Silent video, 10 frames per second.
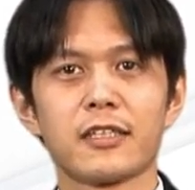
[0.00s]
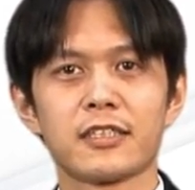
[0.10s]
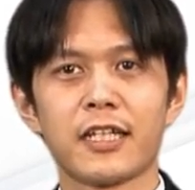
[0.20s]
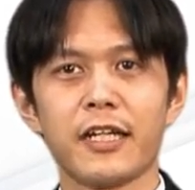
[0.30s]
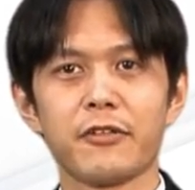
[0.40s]

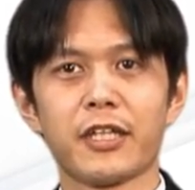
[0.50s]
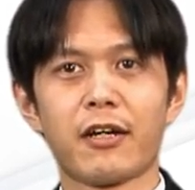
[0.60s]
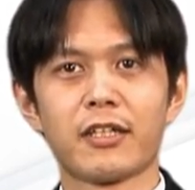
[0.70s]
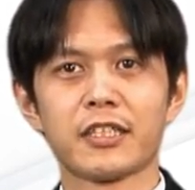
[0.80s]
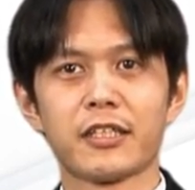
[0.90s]
スタイルに
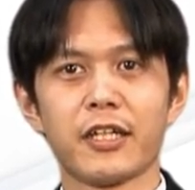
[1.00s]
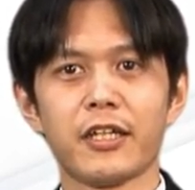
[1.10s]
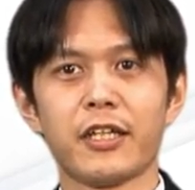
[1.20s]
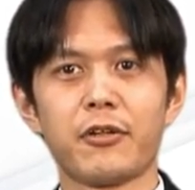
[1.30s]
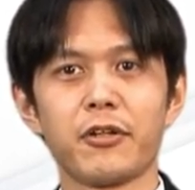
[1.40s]
合わせて
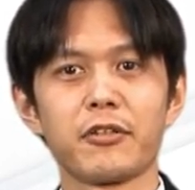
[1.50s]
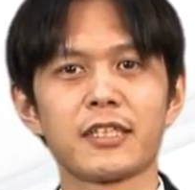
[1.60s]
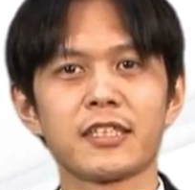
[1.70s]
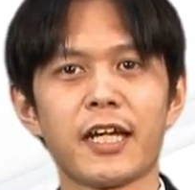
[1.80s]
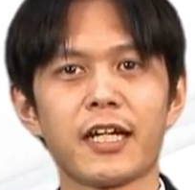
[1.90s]
いろいろ
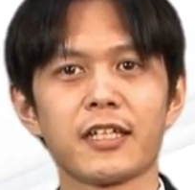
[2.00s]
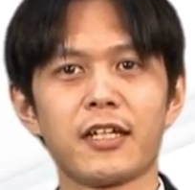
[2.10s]
な使い方